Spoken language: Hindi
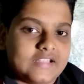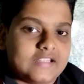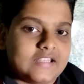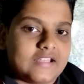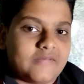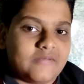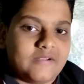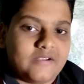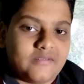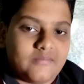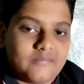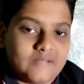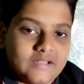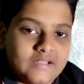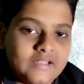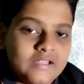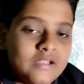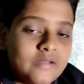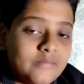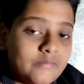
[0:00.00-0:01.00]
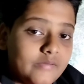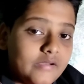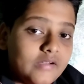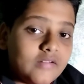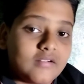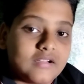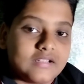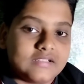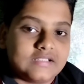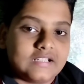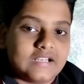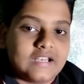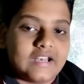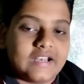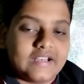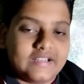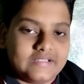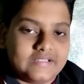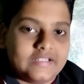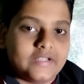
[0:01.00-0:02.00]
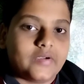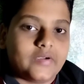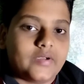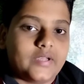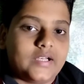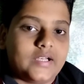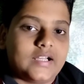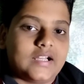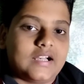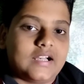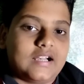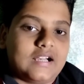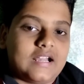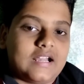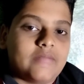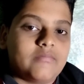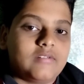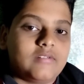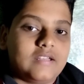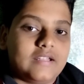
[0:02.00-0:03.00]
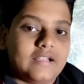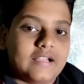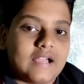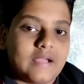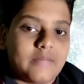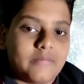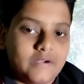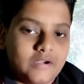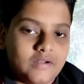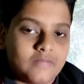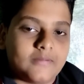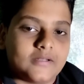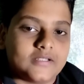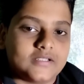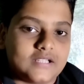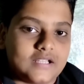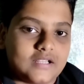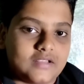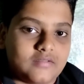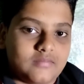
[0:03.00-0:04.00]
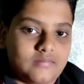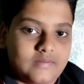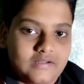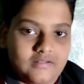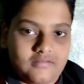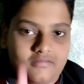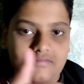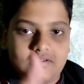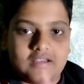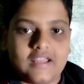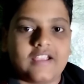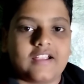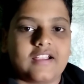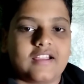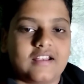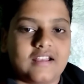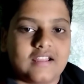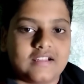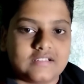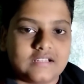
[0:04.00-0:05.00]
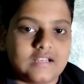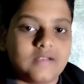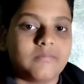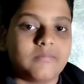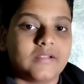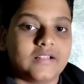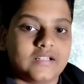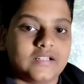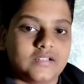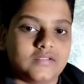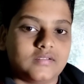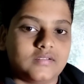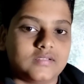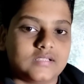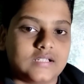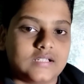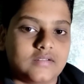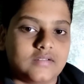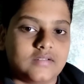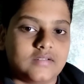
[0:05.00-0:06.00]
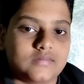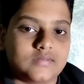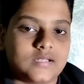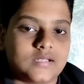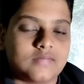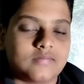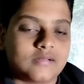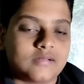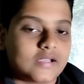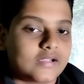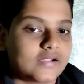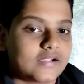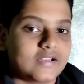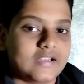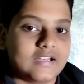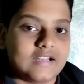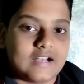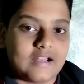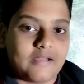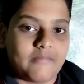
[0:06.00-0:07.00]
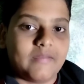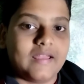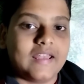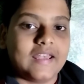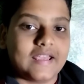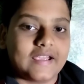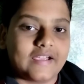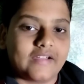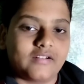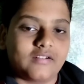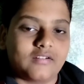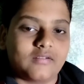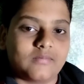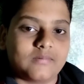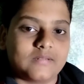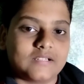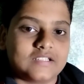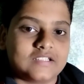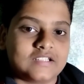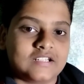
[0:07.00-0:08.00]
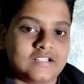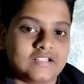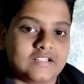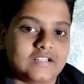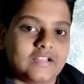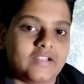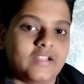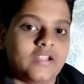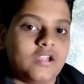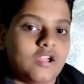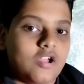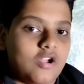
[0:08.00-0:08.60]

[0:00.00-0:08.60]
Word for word: ही था वीडियो में वीडियो कैसा रहा नीचे कमेंट करना ना भूलेगा वीडियो पसंद है तो वीडियो को लाइक करना चैनल पसंद है तो चैनल को सब्सक्राइब कर लेना बेल आइकन को प्रेस करके